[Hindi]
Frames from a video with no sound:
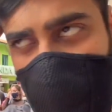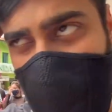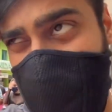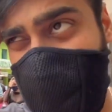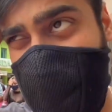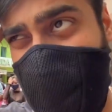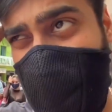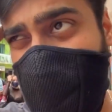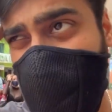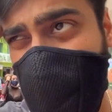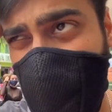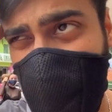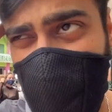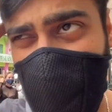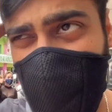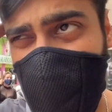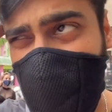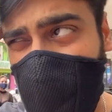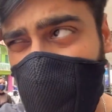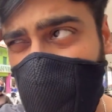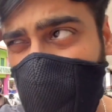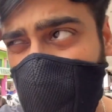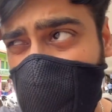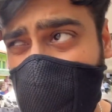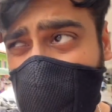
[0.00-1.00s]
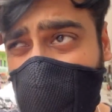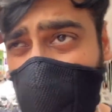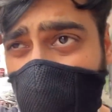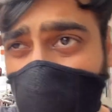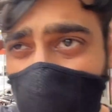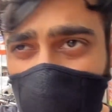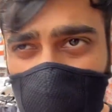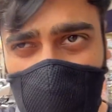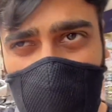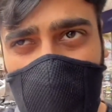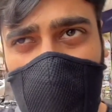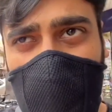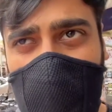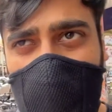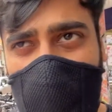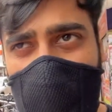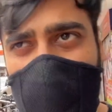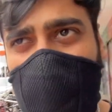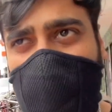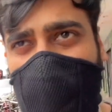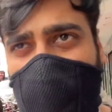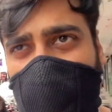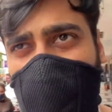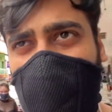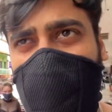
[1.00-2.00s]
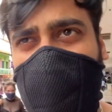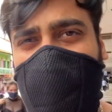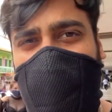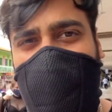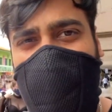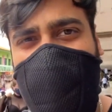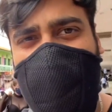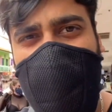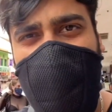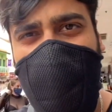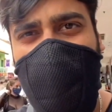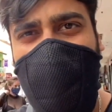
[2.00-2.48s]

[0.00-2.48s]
पास गए तो वी वर नॉट श्योर कि वो टैक्सी